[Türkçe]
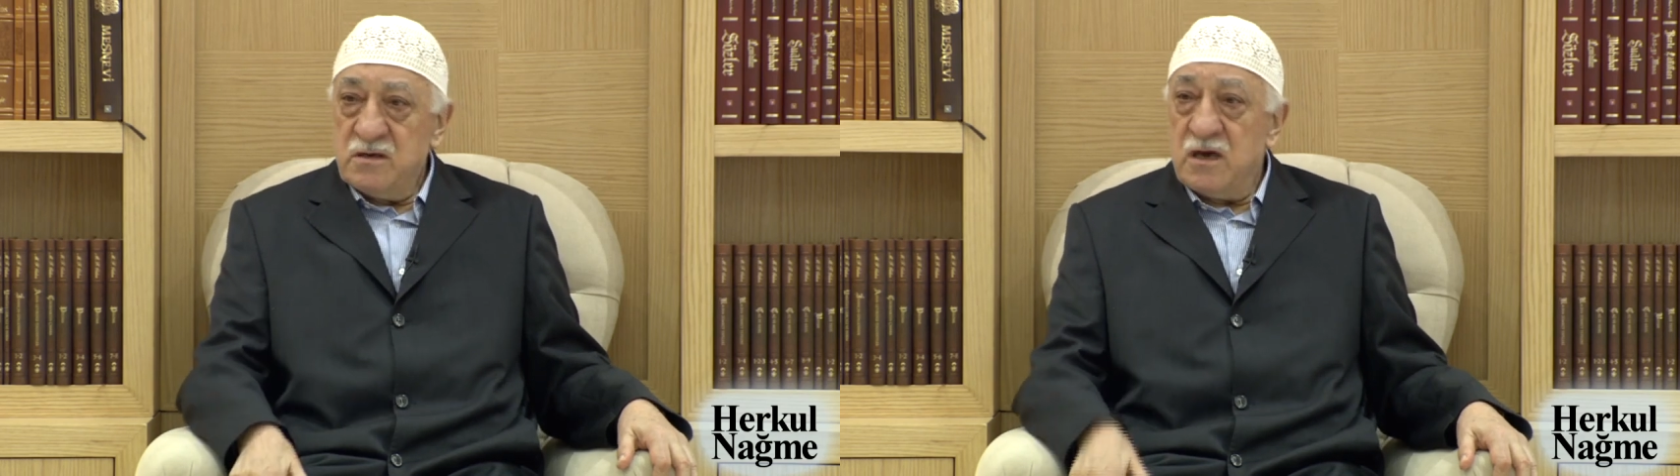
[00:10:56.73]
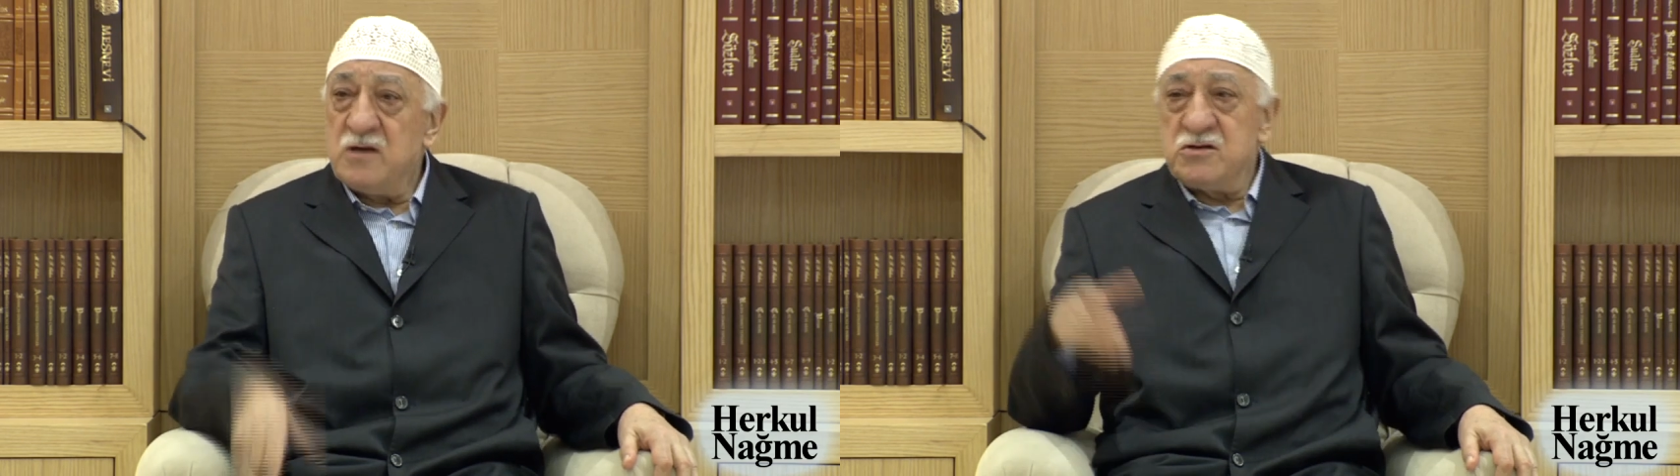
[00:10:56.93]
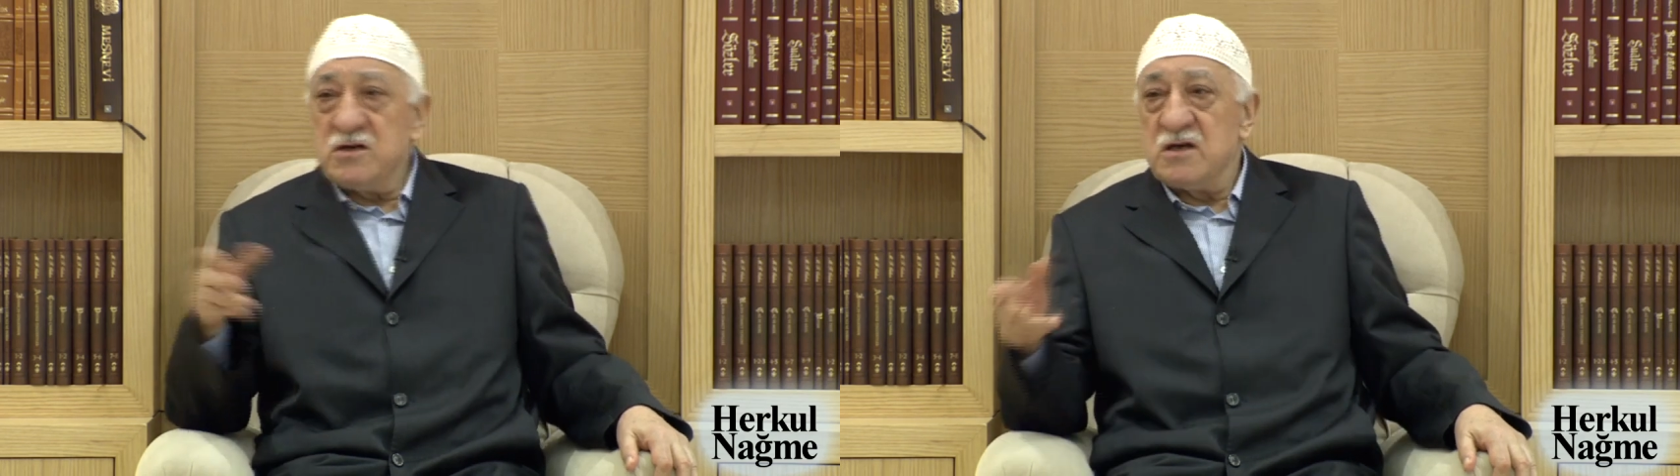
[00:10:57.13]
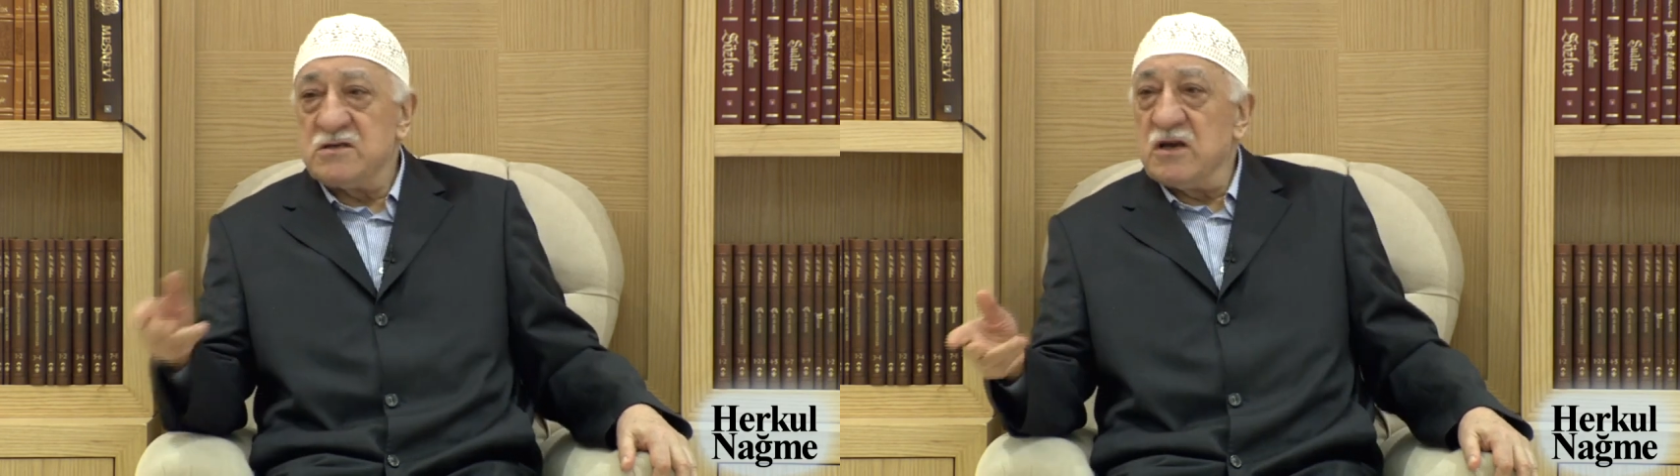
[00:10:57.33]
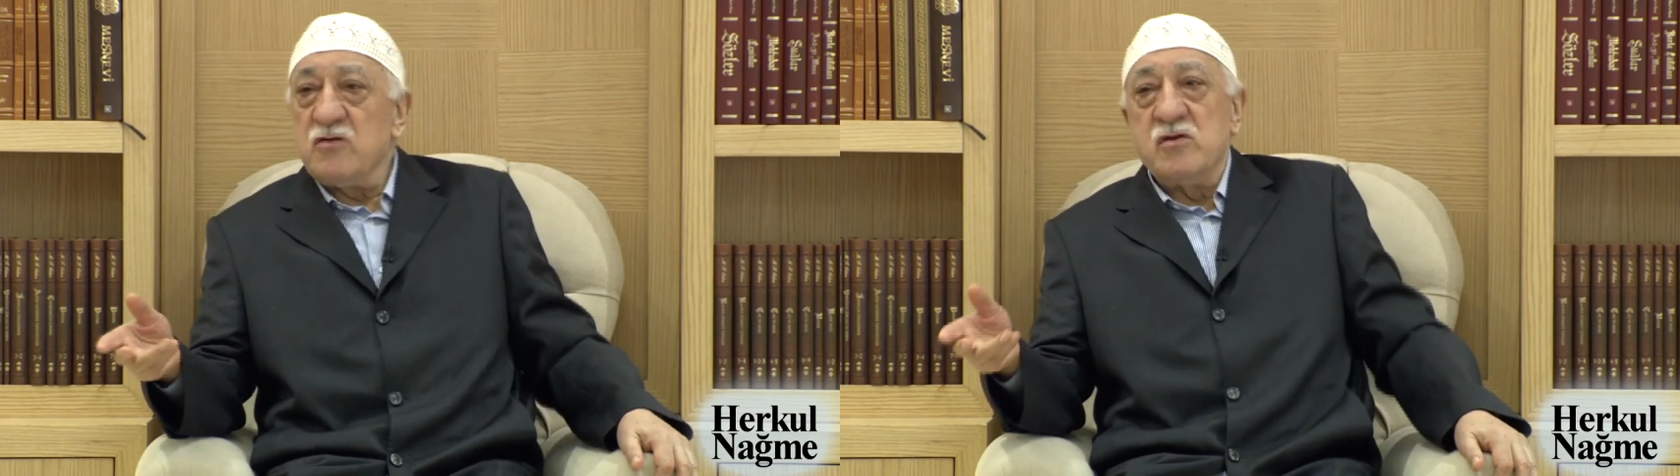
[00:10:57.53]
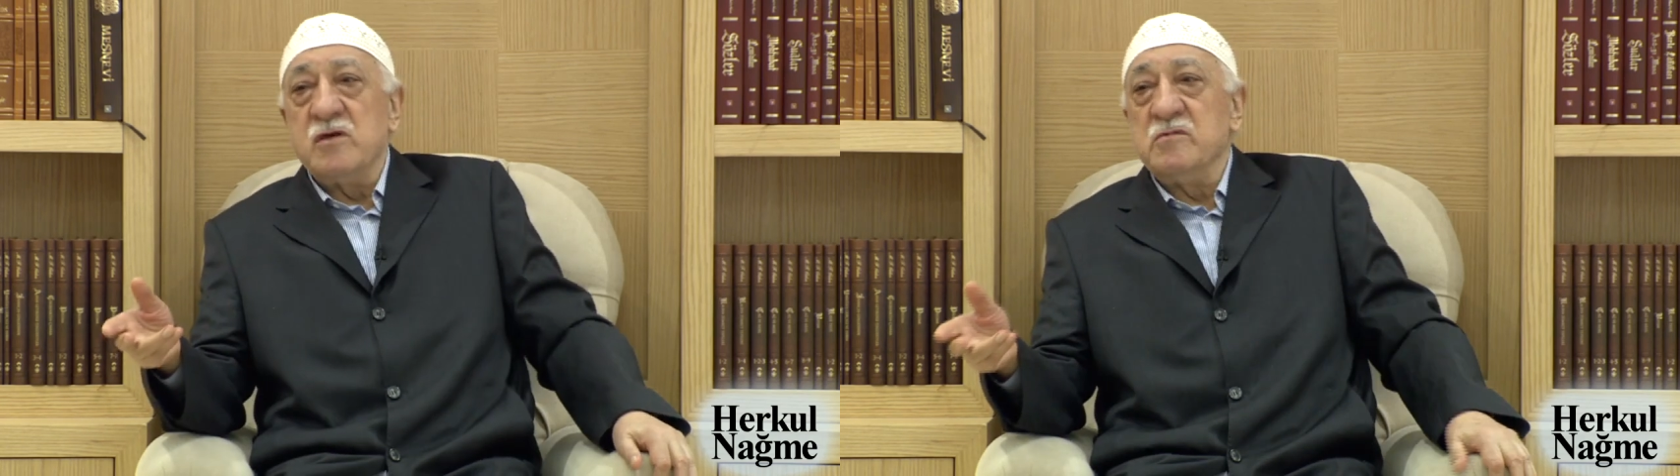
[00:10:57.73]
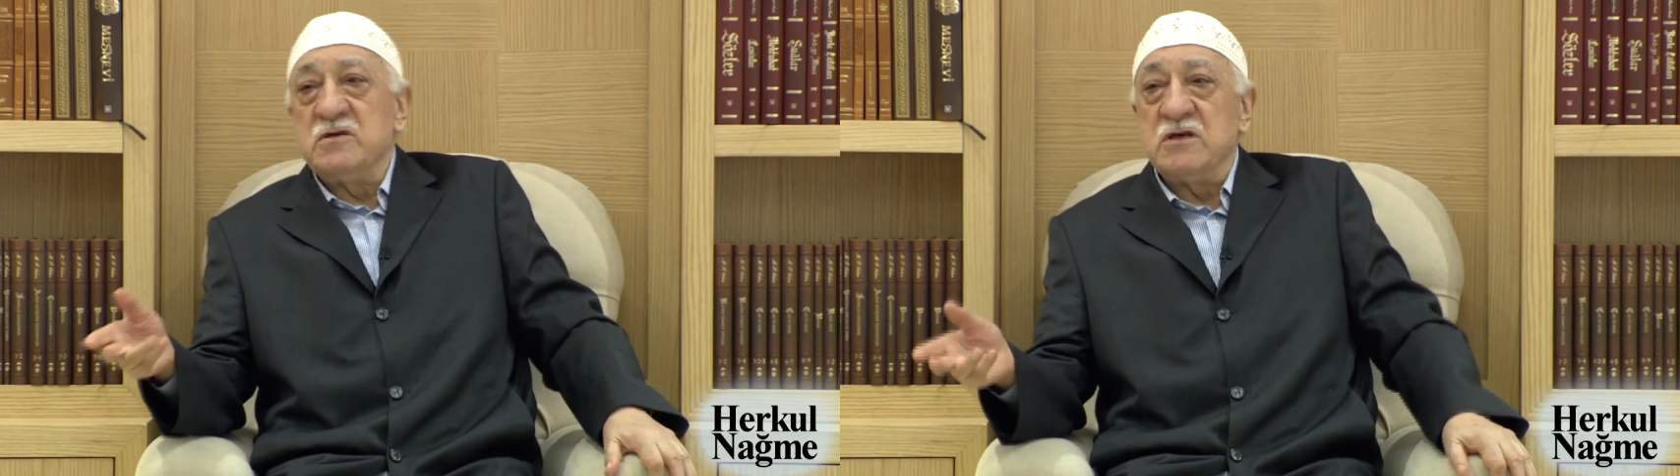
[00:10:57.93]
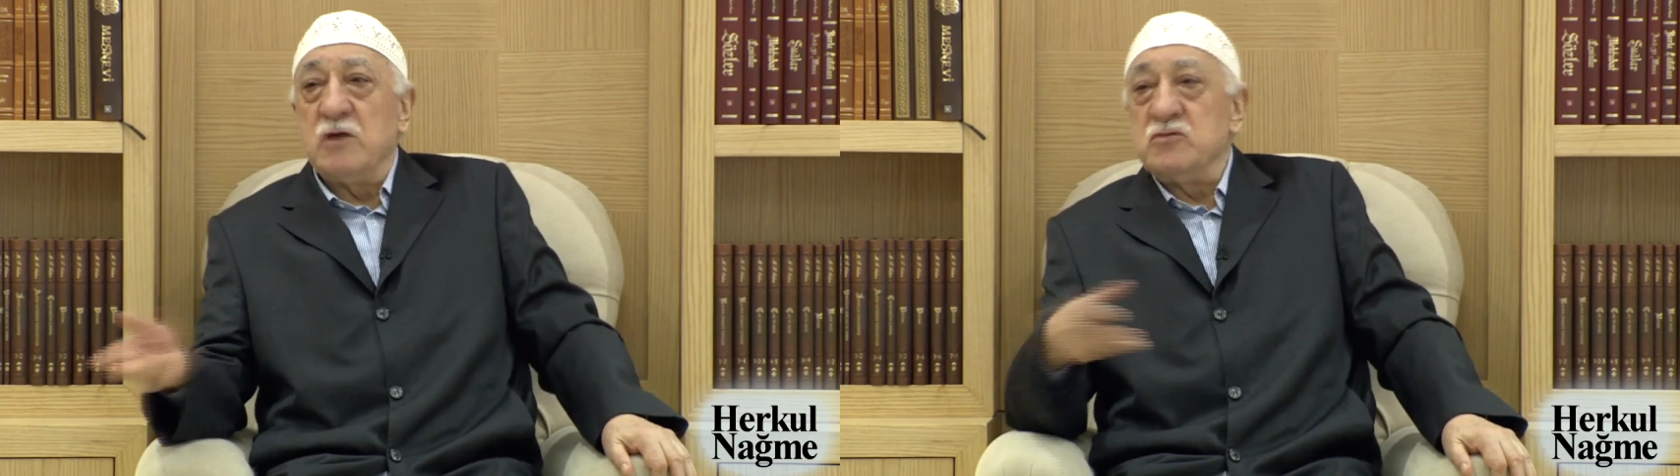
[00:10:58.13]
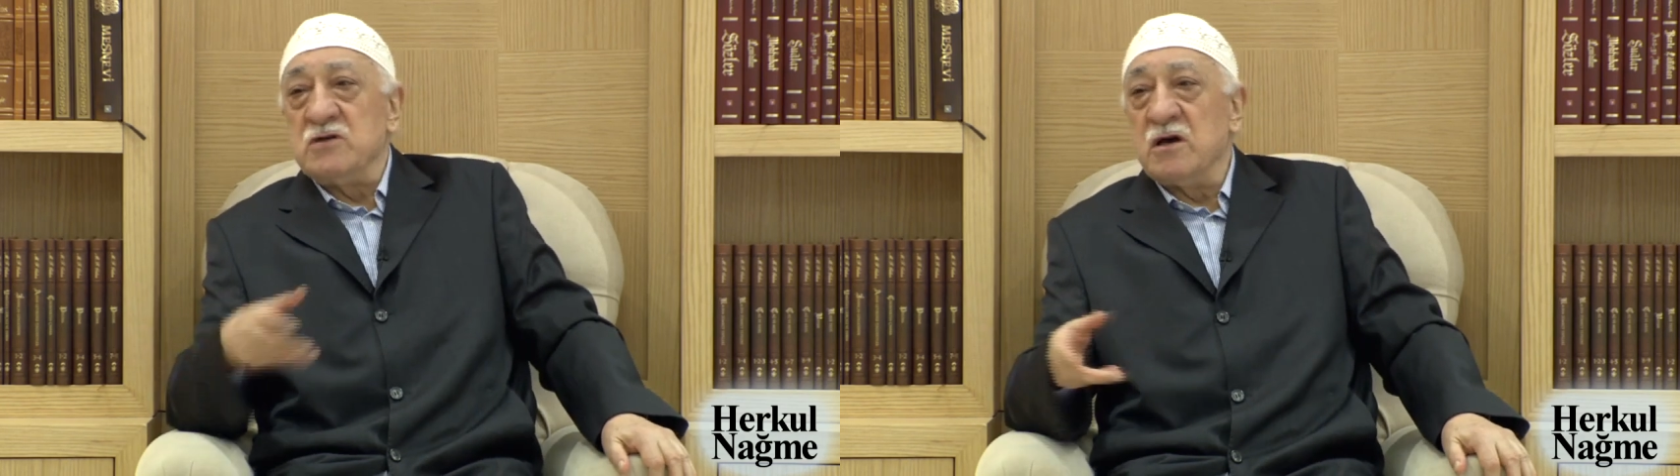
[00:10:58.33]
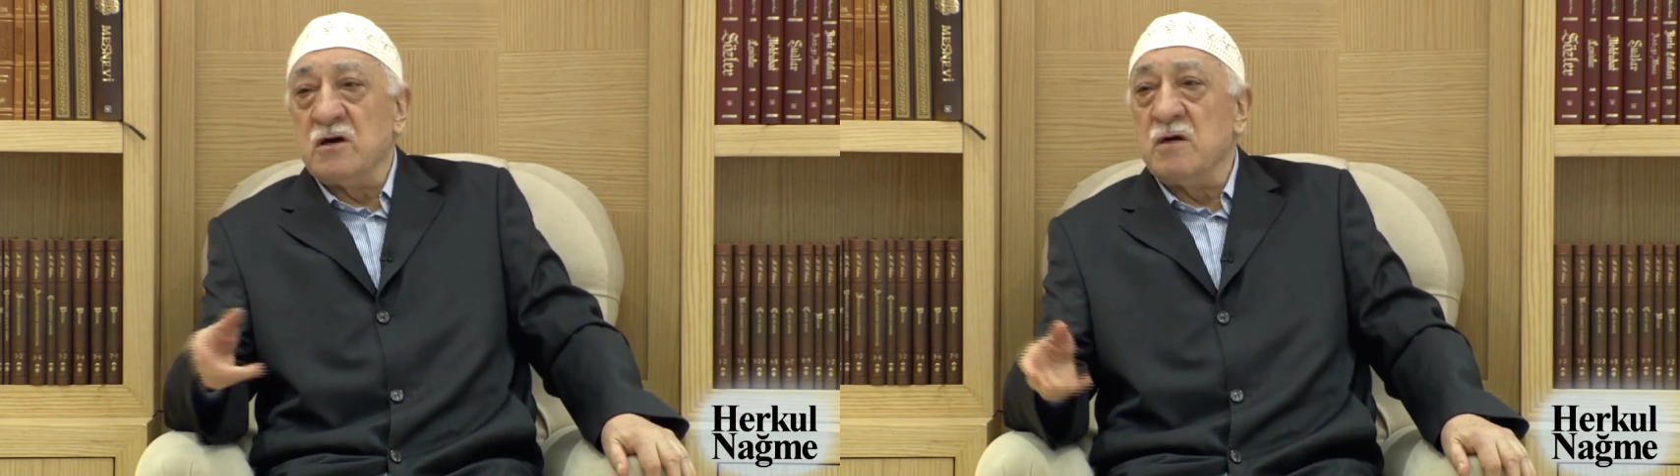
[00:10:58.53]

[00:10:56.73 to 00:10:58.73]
Keşke sevdiğimi sevse